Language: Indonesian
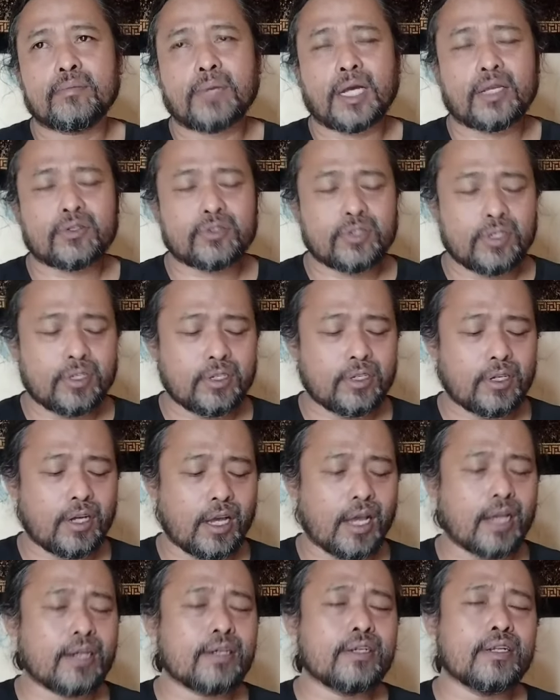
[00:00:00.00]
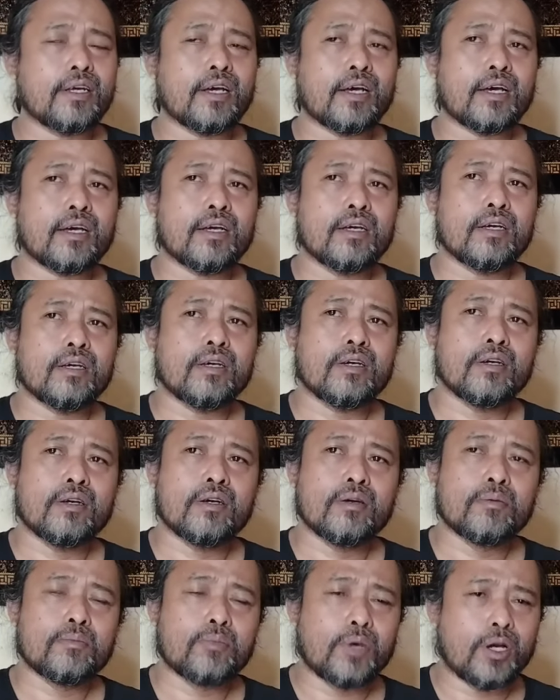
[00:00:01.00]
masih ada
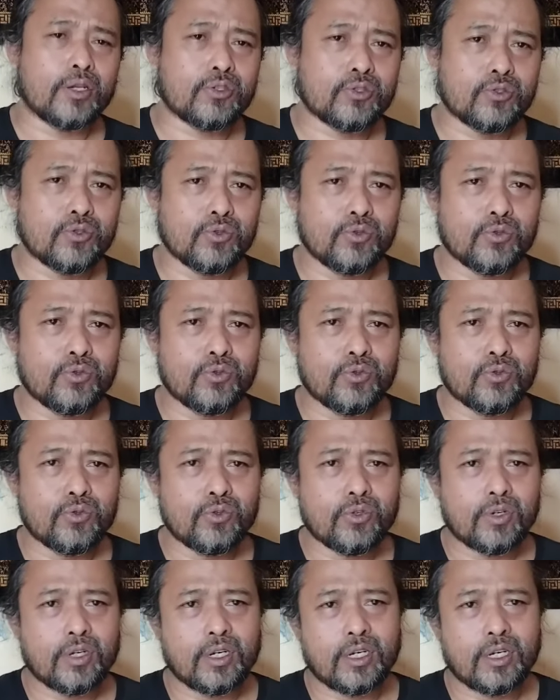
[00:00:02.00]
baju